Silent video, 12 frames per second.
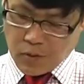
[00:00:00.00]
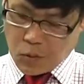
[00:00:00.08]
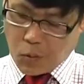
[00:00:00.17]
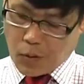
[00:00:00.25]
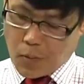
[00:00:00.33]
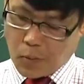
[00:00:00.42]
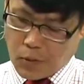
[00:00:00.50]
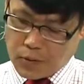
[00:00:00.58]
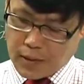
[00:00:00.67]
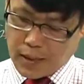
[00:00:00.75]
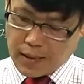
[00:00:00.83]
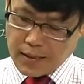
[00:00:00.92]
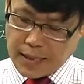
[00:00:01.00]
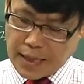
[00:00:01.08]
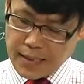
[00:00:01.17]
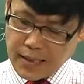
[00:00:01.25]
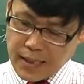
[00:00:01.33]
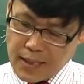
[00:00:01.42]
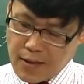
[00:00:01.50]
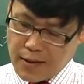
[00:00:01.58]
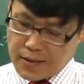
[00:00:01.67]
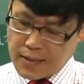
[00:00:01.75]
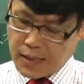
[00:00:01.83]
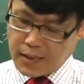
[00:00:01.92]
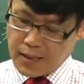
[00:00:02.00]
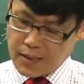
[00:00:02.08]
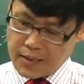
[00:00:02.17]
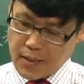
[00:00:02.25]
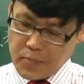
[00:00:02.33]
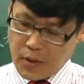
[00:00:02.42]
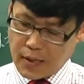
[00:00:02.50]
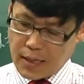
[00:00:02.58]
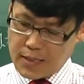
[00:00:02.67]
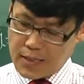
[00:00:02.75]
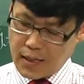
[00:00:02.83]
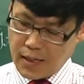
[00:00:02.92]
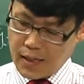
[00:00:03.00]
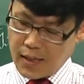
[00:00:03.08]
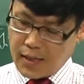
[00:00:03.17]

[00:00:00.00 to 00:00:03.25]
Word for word: 도형의 복역기간은 단기 1년에서 장기 3년까지